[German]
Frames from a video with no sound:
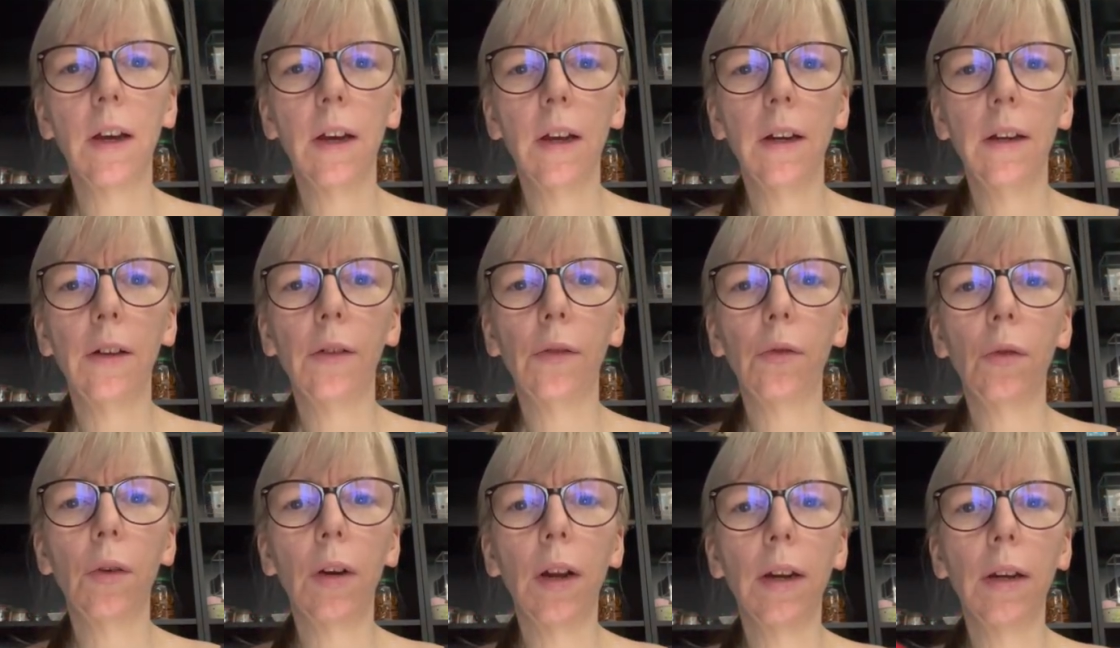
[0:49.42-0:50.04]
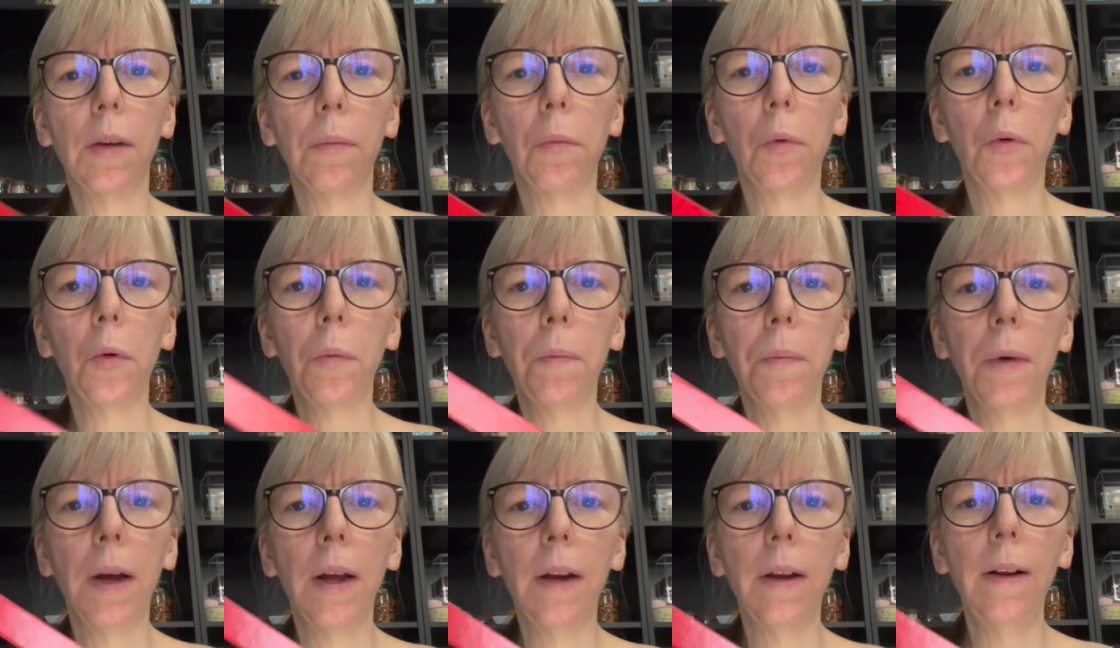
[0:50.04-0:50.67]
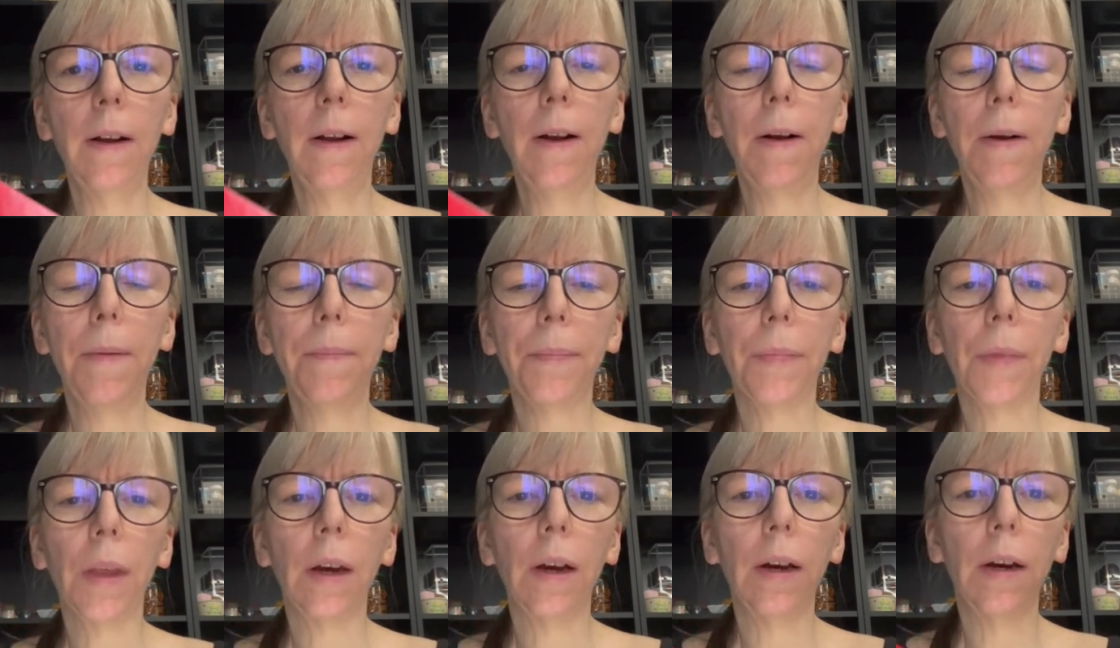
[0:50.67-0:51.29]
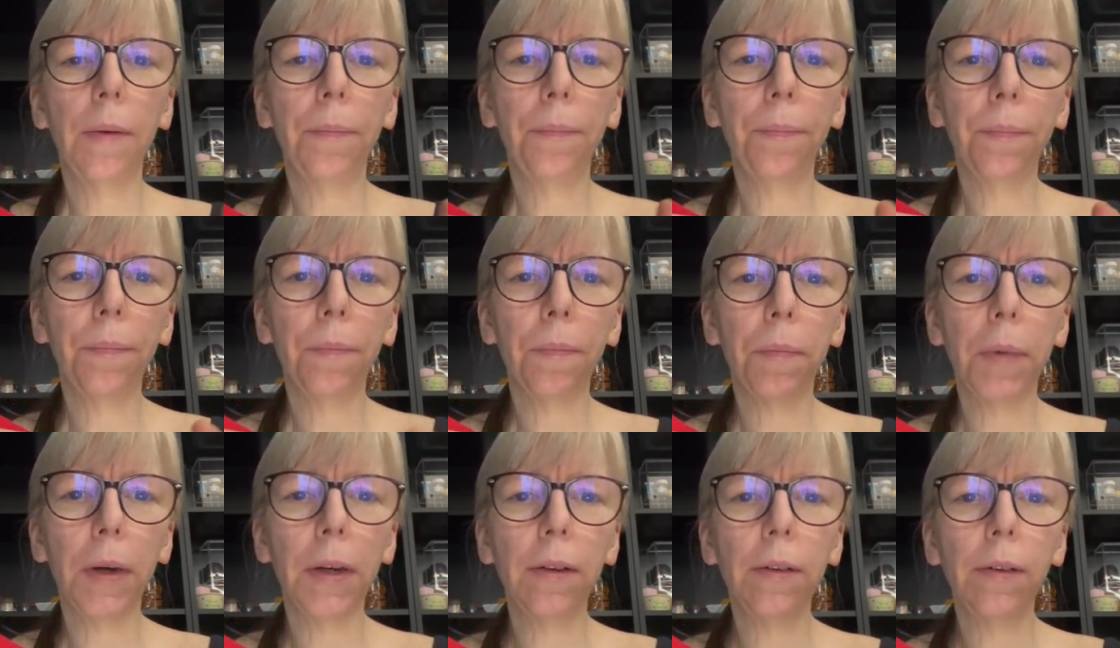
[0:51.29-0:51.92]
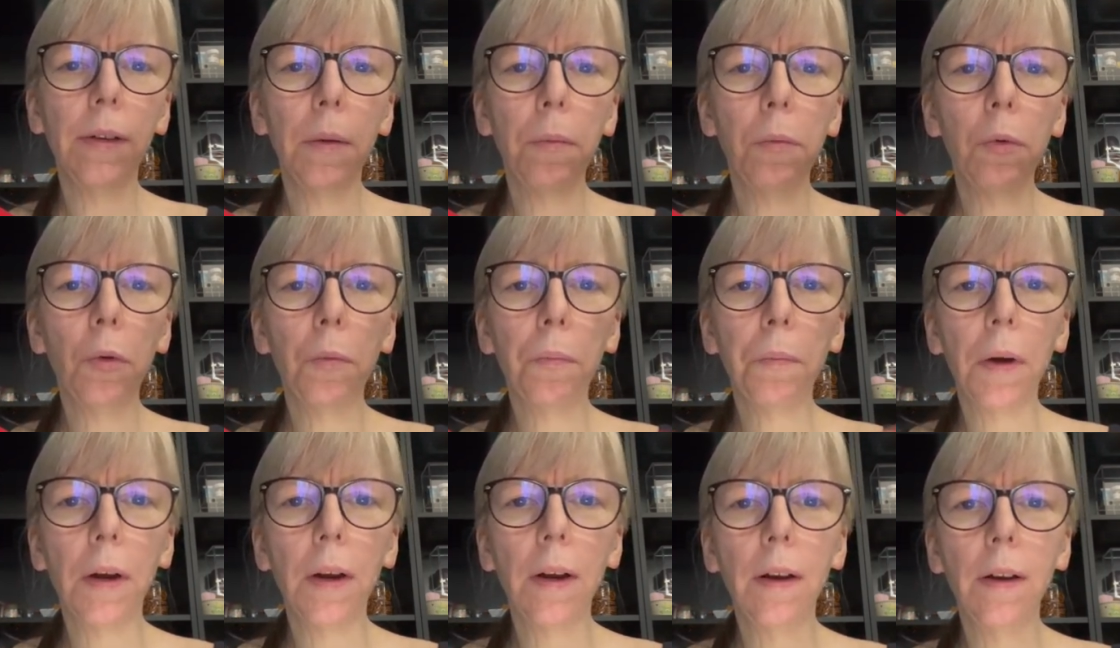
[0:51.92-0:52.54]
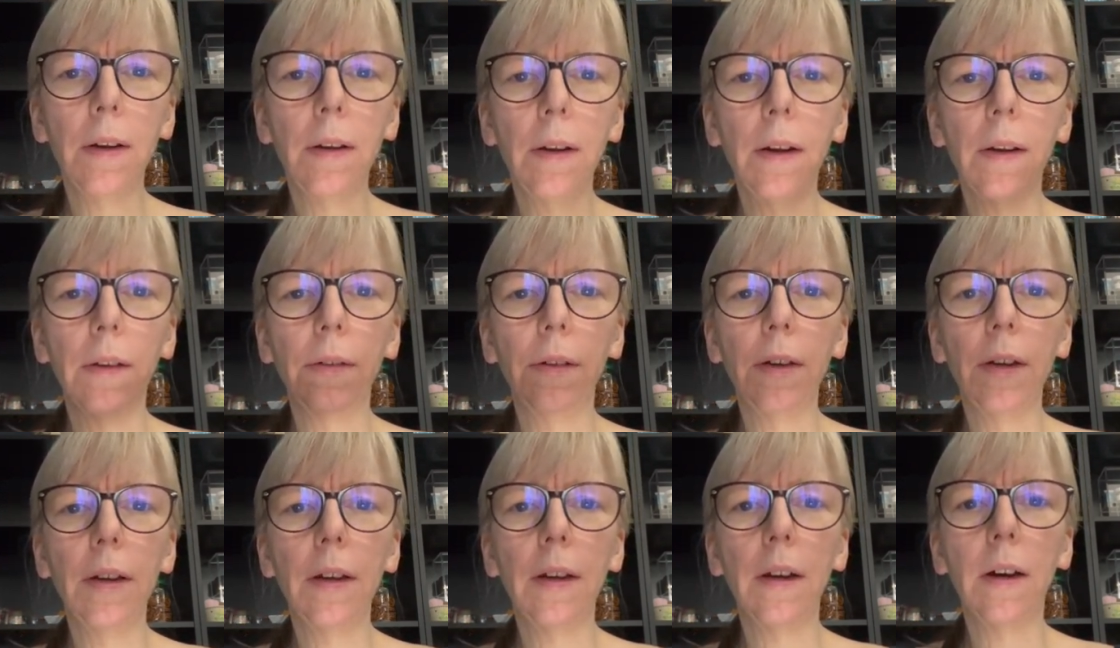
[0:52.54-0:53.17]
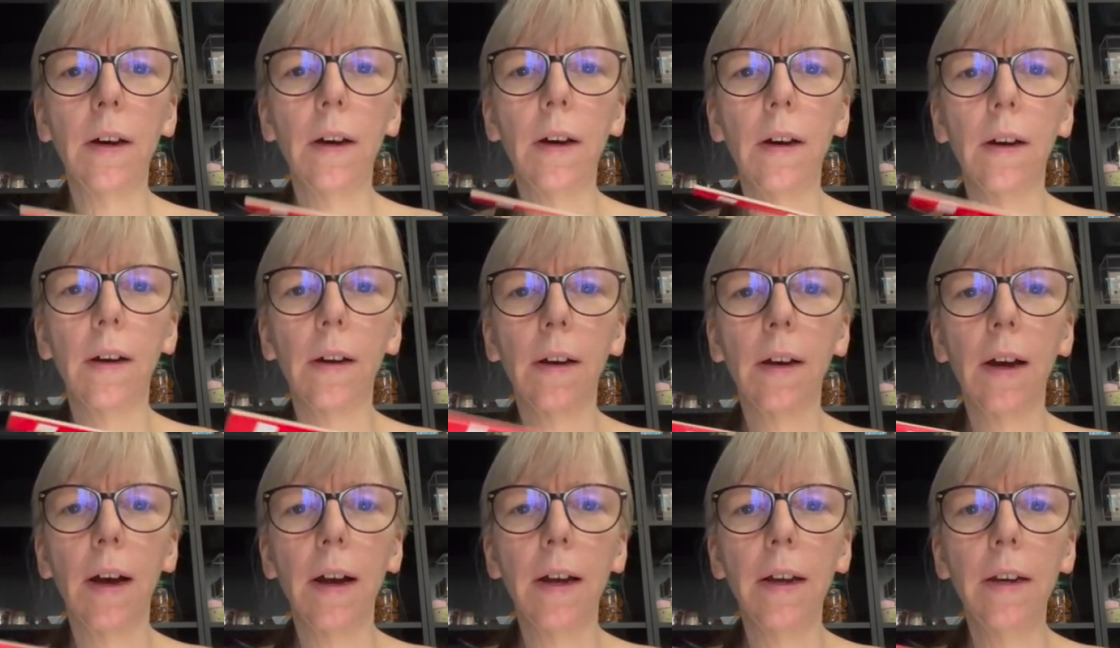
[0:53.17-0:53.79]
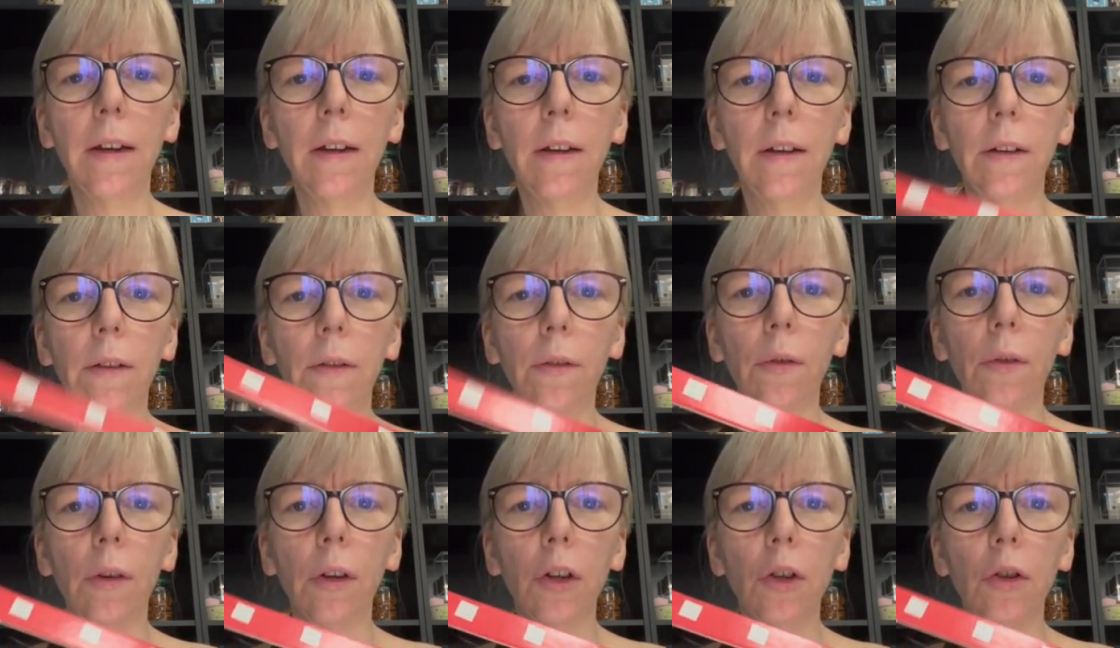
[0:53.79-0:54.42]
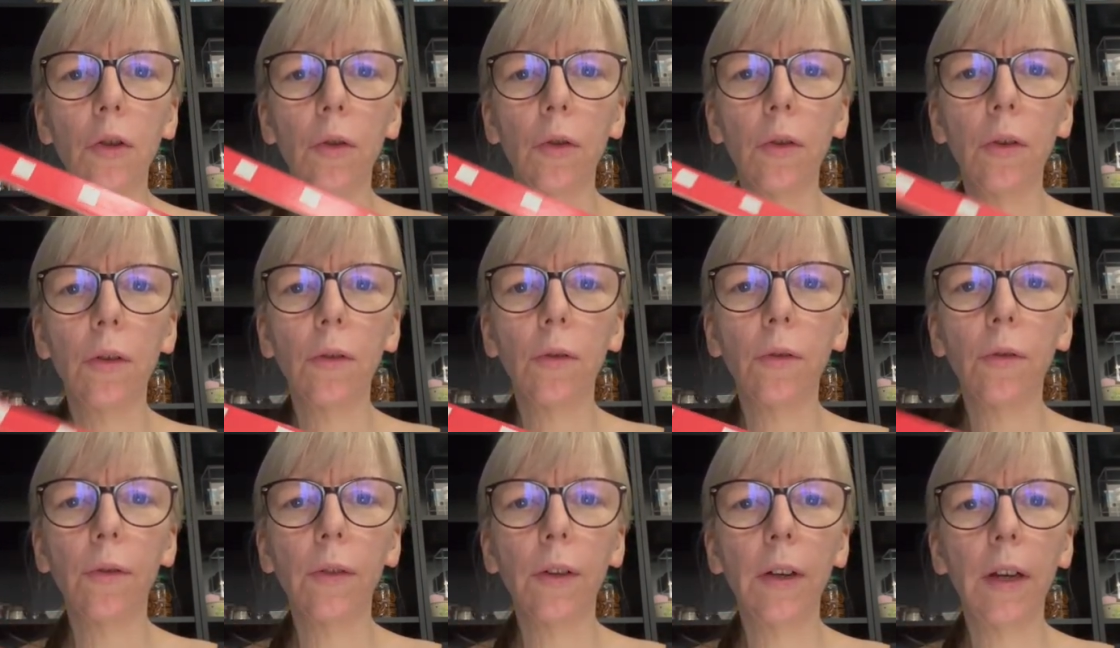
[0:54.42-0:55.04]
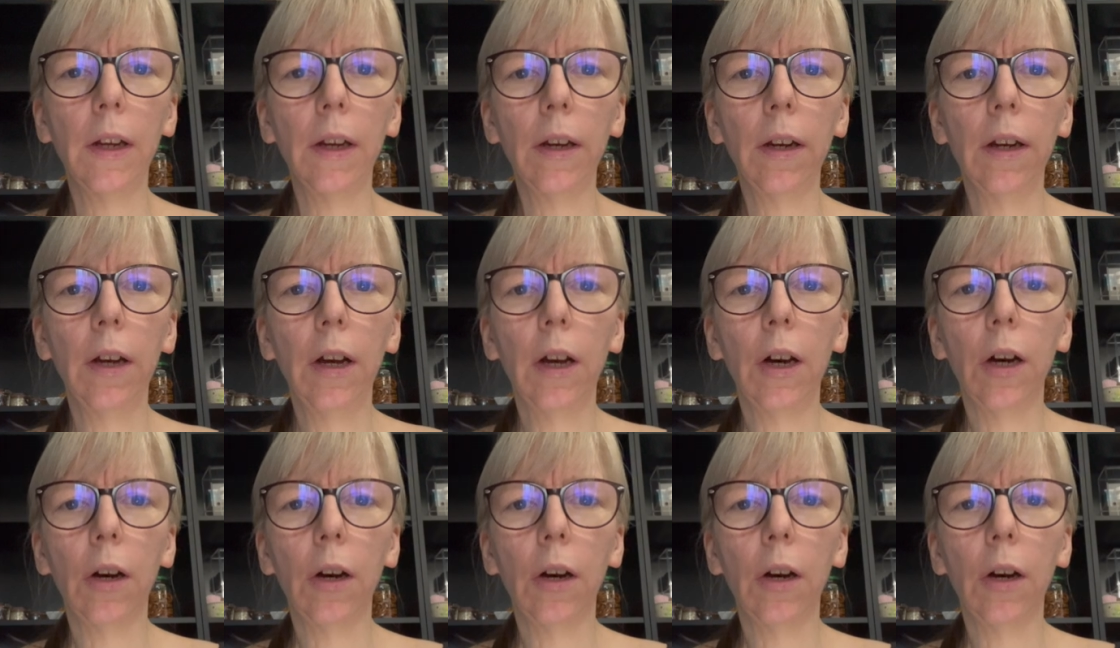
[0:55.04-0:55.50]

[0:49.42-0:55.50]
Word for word: die sogenannte Blutbahn. Ähm, bei dieser Blutbahn sind ja keine Zuckerstücke zu sehen.